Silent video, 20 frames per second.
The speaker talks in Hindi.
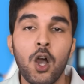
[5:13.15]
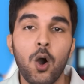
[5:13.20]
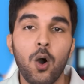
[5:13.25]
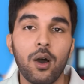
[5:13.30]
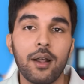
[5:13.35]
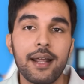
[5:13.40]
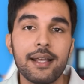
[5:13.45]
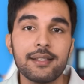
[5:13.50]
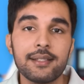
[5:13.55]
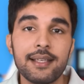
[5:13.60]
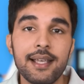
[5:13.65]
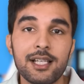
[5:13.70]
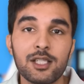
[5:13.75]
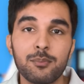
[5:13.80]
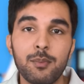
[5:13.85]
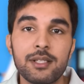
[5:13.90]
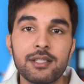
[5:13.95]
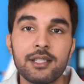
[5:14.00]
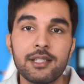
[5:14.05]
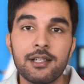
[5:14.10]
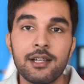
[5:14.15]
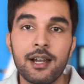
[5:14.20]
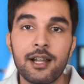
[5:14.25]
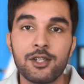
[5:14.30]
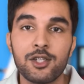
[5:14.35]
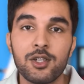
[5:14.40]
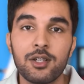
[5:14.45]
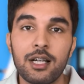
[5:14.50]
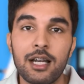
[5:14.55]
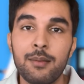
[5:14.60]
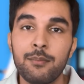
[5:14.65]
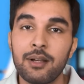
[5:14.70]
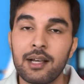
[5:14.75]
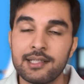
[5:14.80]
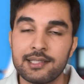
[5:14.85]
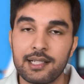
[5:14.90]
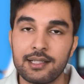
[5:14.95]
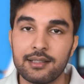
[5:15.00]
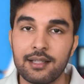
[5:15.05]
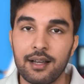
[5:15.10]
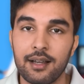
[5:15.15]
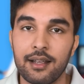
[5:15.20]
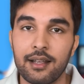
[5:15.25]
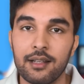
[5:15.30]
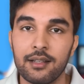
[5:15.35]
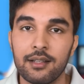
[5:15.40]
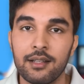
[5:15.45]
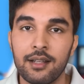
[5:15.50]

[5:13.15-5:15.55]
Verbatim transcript: और ऐसे ही एक्सपेंसिस डिडक्शन क्लेम कर सकता है